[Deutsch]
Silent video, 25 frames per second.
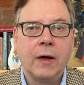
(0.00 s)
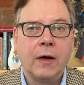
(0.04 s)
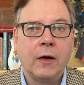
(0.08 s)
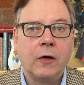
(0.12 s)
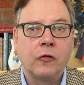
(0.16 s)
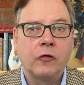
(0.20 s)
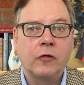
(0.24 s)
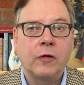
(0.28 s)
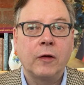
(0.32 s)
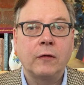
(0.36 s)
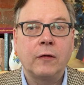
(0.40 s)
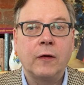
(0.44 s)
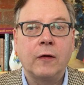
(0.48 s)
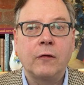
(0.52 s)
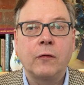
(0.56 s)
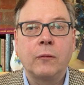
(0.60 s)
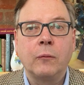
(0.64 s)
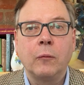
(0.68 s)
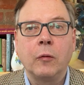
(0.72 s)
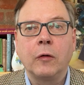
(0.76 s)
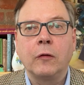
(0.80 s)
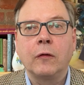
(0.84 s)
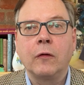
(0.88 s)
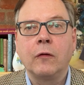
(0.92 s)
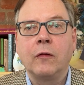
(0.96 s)
Stattdessen
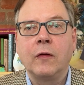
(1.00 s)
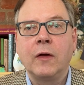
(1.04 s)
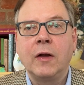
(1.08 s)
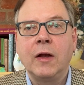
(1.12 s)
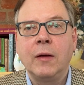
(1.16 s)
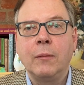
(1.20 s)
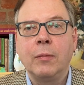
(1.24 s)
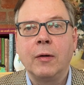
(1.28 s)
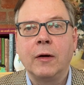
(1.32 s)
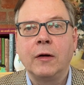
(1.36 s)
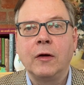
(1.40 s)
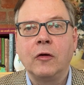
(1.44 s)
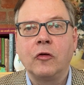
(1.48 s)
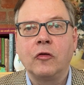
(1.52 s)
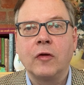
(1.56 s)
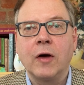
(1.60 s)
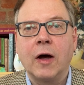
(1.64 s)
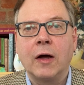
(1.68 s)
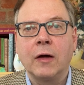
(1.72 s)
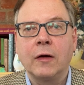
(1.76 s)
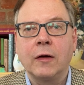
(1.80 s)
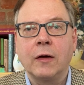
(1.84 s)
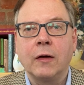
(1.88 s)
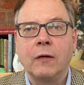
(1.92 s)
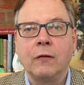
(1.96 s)
möchte sie lieber die
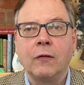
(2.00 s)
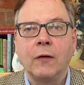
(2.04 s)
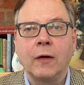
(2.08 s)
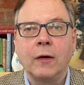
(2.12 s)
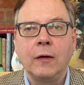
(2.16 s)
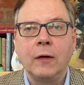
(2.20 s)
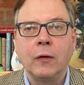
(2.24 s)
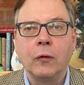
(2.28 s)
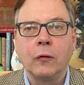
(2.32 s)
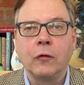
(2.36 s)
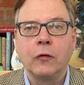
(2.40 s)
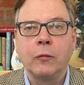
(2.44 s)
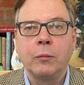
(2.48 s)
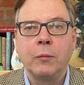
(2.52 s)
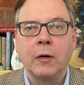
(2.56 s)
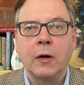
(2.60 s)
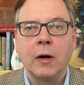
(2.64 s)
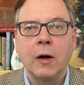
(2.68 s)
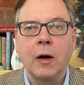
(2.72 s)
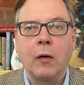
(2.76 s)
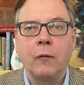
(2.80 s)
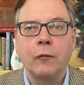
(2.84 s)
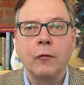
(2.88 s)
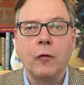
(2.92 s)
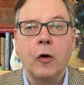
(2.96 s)
staatlichen Sanierungsmittel
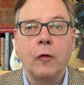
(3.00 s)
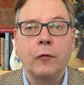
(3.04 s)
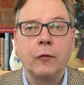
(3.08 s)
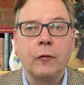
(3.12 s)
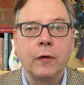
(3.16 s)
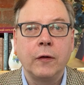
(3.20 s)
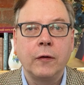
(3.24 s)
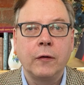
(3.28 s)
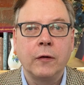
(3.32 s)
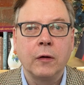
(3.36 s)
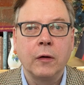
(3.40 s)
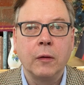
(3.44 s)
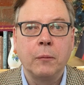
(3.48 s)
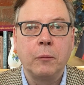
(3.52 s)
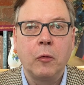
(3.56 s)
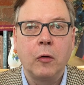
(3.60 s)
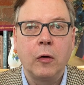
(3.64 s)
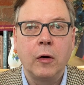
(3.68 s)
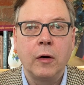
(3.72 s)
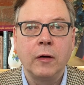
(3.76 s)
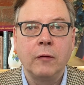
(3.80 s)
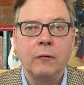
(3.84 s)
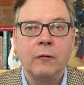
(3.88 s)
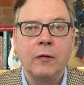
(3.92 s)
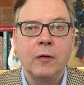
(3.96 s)
auf öffentliche
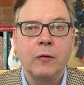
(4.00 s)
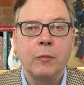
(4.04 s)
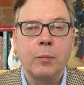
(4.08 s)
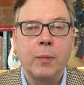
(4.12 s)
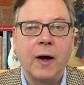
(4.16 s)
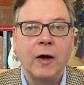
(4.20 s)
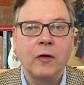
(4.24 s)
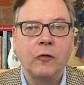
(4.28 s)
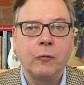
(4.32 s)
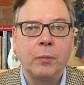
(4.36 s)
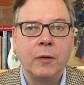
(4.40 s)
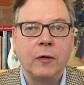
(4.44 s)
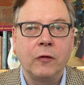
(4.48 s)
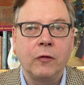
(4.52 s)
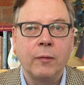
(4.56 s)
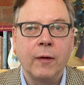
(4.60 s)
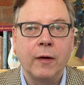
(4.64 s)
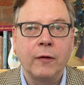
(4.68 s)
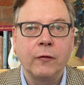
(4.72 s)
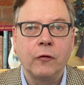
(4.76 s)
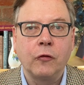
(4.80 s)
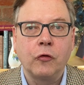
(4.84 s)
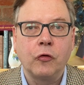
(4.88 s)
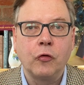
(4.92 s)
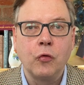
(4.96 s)
Gebäude wie
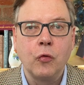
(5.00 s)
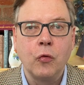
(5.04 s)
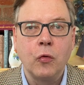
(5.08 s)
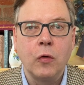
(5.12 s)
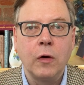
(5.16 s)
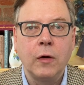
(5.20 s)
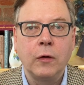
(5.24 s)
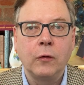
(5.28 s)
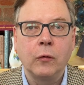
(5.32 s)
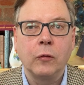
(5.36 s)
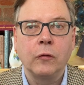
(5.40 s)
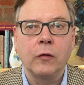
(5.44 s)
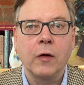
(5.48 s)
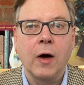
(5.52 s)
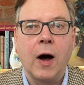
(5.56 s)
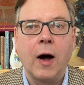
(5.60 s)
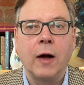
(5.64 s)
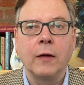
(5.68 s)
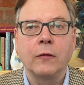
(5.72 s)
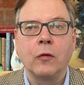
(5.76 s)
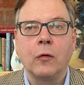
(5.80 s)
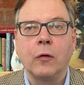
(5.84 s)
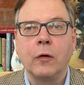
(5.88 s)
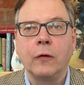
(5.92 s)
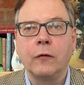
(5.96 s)
beispielsweise Schulen und
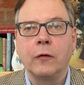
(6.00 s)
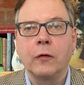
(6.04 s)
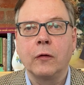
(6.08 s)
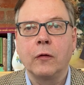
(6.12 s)
Rathäuser